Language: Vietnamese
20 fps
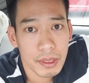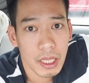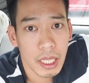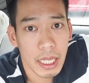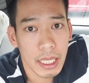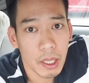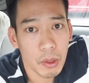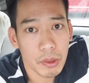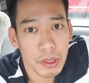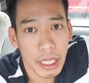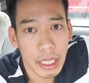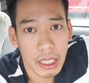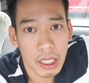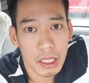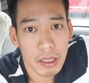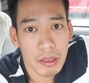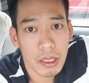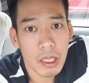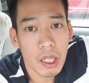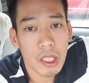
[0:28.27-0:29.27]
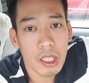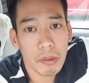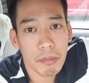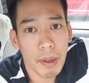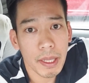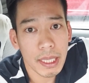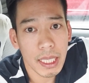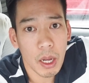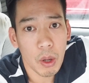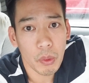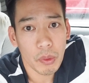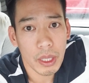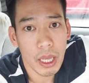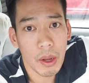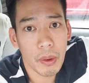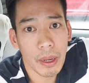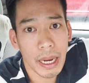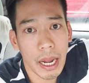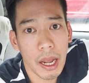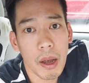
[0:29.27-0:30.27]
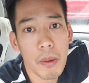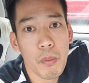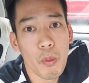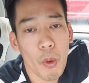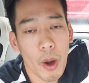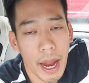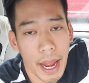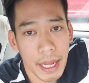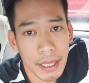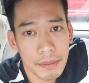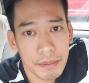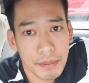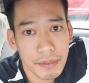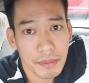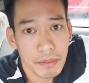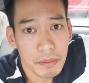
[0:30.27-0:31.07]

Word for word: thì câu chuyện được nó được bắt đầu vào ngày hôm qua